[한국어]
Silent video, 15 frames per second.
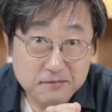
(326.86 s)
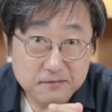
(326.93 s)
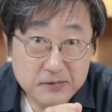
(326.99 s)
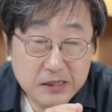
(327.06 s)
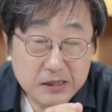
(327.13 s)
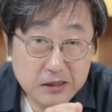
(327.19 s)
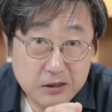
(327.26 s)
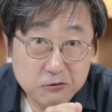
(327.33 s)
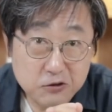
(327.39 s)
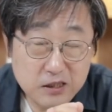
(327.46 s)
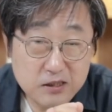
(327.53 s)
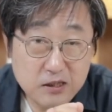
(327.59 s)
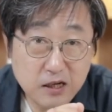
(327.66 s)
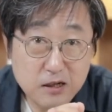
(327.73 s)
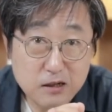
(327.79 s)
근데 우리
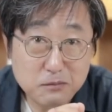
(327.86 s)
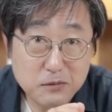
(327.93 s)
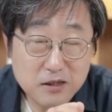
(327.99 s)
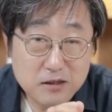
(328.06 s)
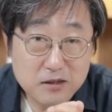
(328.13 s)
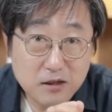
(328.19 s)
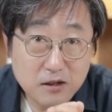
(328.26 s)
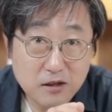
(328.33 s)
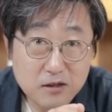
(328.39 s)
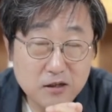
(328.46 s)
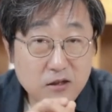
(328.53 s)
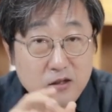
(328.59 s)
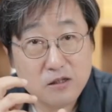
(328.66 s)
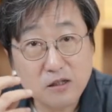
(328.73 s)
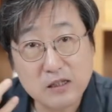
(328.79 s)
삶에서
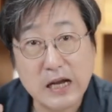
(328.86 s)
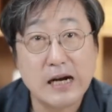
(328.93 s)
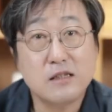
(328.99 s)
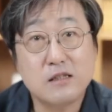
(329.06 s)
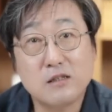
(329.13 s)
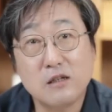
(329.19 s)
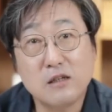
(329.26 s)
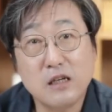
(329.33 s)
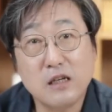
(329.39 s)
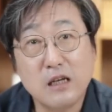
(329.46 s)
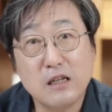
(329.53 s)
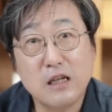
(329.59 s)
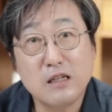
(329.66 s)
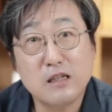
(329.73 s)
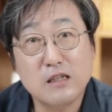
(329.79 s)
그것을
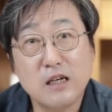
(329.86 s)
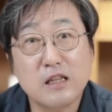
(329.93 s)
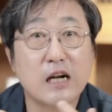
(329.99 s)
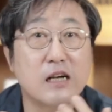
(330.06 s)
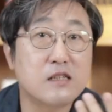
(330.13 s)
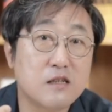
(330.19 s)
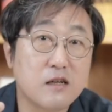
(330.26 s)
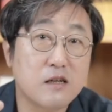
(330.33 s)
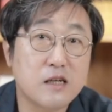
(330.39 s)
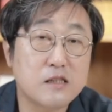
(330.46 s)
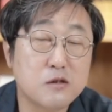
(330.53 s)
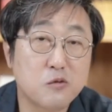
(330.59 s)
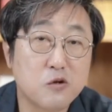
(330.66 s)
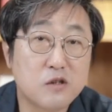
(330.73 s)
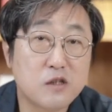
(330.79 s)
달성해내느냐
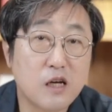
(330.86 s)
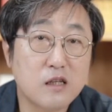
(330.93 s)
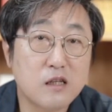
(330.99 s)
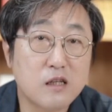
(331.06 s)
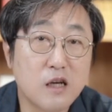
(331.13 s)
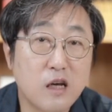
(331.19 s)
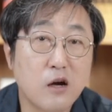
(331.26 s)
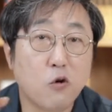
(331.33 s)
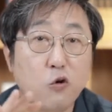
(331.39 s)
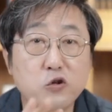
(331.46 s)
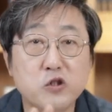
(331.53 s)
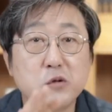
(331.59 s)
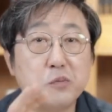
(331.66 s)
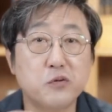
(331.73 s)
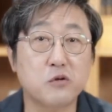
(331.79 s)
달성하지 못하느냐의
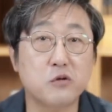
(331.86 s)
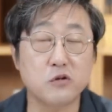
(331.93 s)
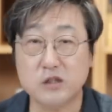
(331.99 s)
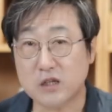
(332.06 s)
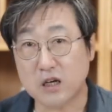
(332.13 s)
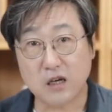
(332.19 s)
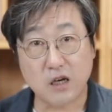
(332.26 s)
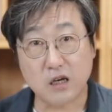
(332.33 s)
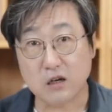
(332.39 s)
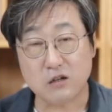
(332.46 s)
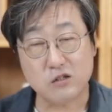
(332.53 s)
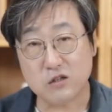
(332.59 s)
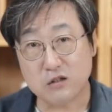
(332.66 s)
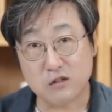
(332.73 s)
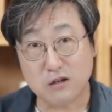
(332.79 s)
50% 이상의
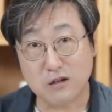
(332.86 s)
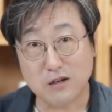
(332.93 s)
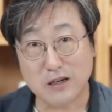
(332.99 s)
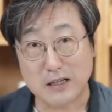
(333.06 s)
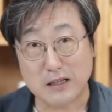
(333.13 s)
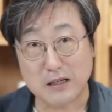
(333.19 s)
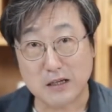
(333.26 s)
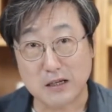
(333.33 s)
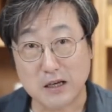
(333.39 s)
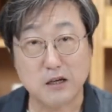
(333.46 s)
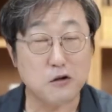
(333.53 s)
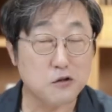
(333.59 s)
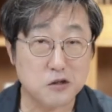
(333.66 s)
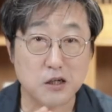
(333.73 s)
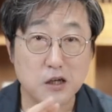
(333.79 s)
결정력을 갖는 게
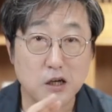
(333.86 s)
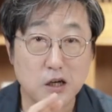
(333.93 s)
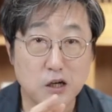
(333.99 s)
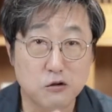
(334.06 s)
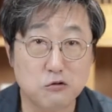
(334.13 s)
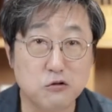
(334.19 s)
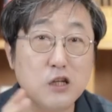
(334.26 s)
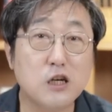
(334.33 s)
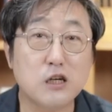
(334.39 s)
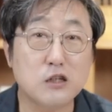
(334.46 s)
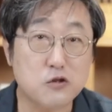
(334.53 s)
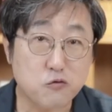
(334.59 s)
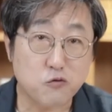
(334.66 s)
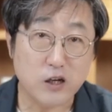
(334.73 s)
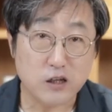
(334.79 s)
역시 루틴과
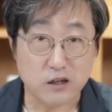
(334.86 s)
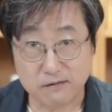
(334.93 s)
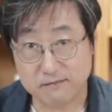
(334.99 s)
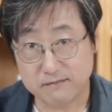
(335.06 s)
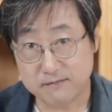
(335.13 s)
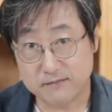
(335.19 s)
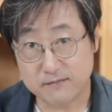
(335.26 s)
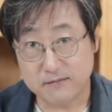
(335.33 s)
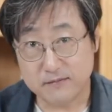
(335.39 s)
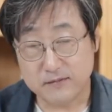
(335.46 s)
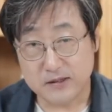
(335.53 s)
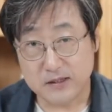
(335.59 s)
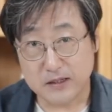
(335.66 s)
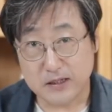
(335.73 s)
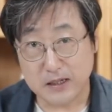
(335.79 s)
습관이에요.
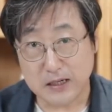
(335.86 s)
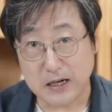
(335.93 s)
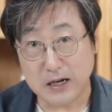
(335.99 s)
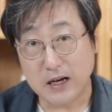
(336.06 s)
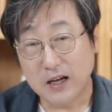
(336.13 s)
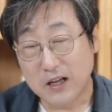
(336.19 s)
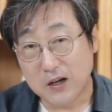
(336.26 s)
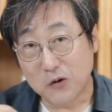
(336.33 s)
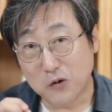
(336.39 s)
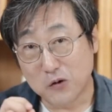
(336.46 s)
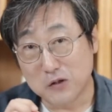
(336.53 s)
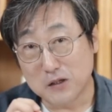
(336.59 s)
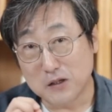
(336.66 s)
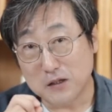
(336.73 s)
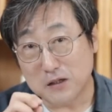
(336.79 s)
그러니까
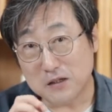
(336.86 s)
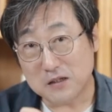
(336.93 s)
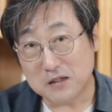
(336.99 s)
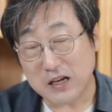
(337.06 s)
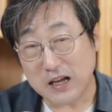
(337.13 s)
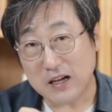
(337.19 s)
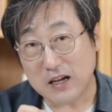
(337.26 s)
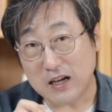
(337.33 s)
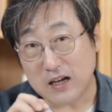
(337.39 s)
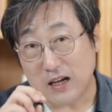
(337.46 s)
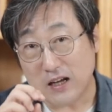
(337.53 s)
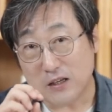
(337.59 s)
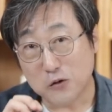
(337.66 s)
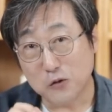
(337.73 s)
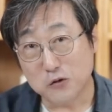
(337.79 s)
오늘 내가
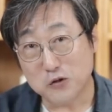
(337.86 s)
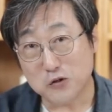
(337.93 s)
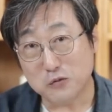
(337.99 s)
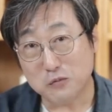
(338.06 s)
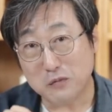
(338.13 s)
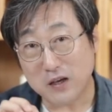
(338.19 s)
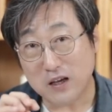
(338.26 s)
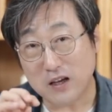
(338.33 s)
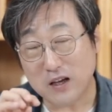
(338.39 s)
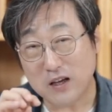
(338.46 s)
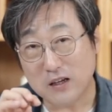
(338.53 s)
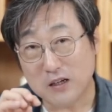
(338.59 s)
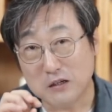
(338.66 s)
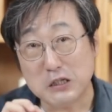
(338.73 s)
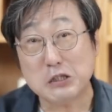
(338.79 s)
요즘에
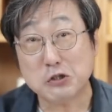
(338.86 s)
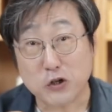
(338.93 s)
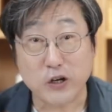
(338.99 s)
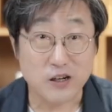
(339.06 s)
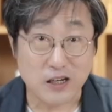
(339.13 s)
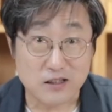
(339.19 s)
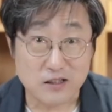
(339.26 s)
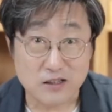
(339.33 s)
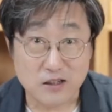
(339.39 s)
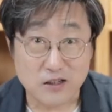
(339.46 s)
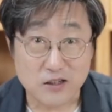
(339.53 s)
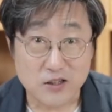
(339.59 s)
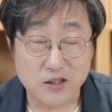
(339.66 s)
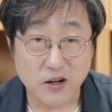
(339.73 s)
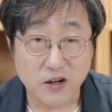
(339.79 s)
리추얼 같은
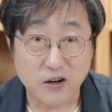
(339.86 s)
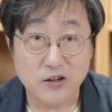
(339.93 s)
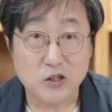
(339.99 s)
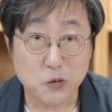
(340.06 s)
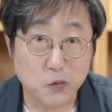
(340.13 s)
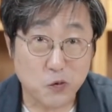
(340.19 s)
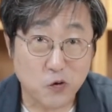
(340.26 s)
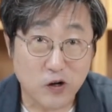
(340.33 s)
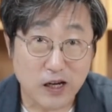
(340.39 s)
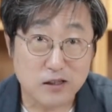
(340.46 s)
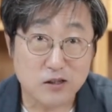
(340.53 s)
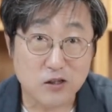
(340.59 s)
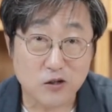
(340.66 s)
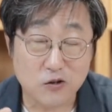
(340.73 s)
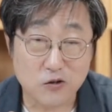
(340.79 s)
거죠.
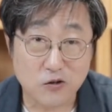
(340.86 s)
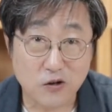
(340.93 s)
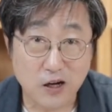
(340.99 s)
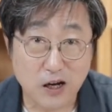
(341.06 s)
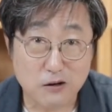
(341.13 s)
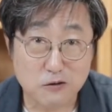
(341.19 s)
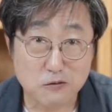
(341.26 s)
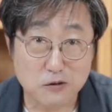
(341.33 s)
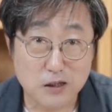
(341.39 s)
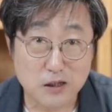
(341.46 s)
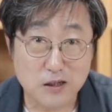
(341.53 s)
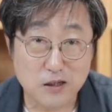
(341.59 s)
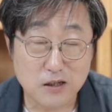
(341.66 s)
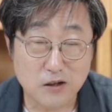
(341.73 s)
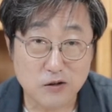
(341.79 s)
습관적으로 하고
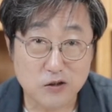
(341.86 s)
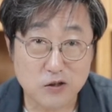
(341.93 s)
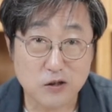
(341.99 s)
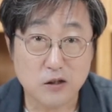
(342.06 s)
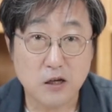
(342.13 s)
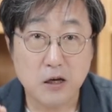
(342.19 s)
있는 것은